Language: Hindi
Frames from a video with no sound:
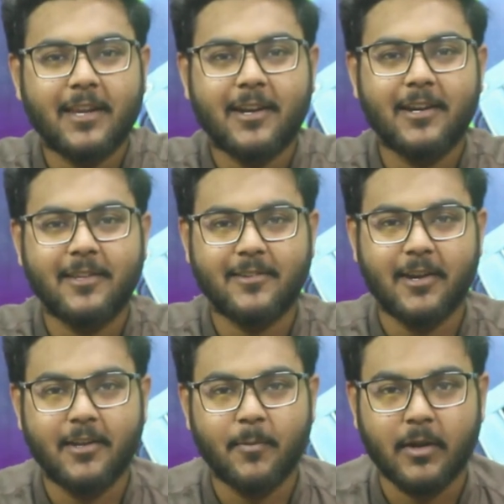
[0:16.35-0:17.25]
क्रिकेट
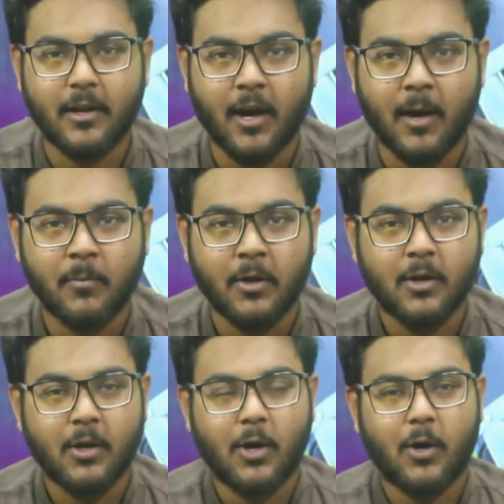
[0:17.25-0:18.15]
स्टेडियम के नाम
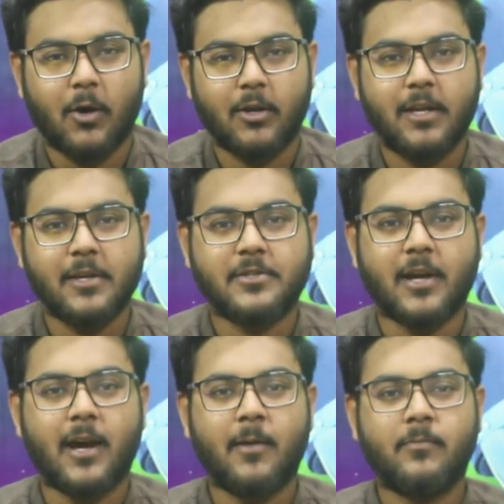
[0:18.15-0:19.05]
और ये
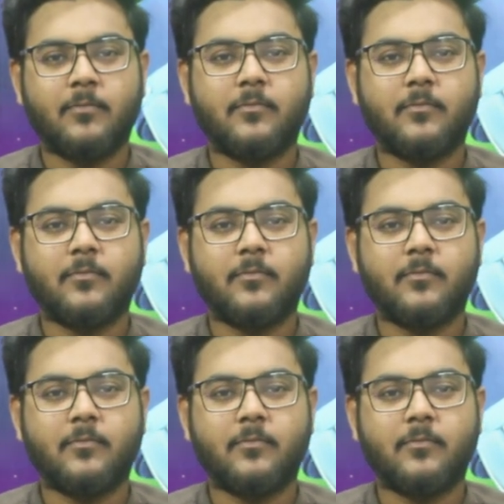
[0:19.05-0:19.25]
शाम